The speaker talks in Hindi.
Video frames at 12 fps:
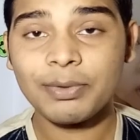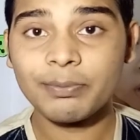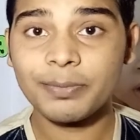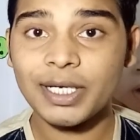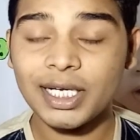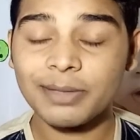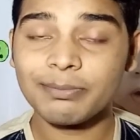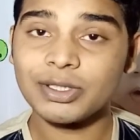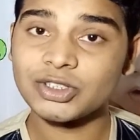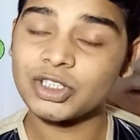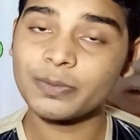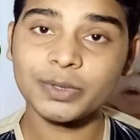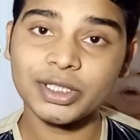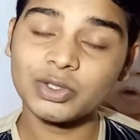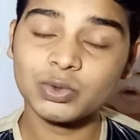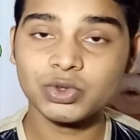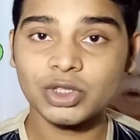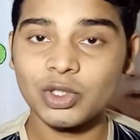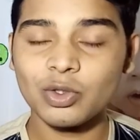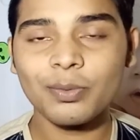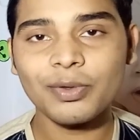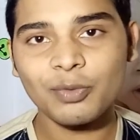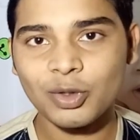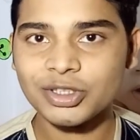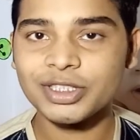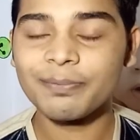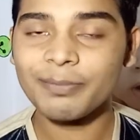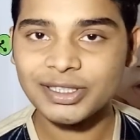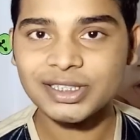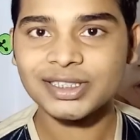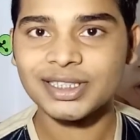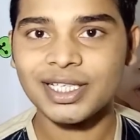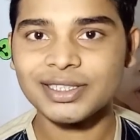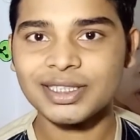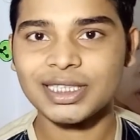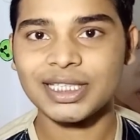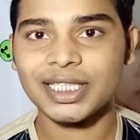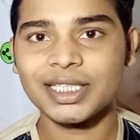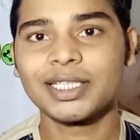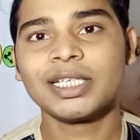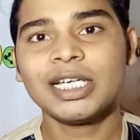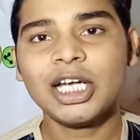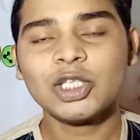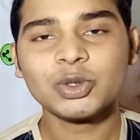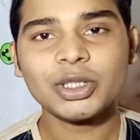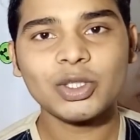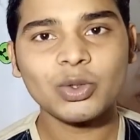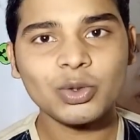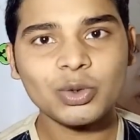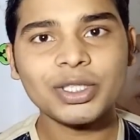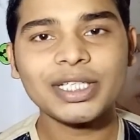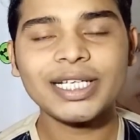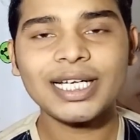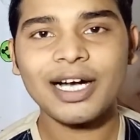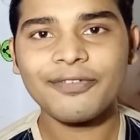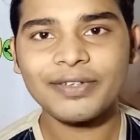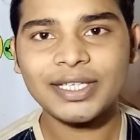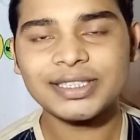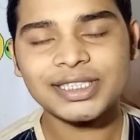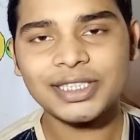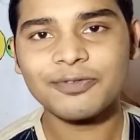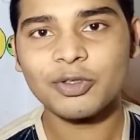अपन बिना नंबर सेव किए दूसरे को अपन व्हाट्सएप मैसेज कर सकते हैं तो ये लोगों के लिए काफ़ी अच्छी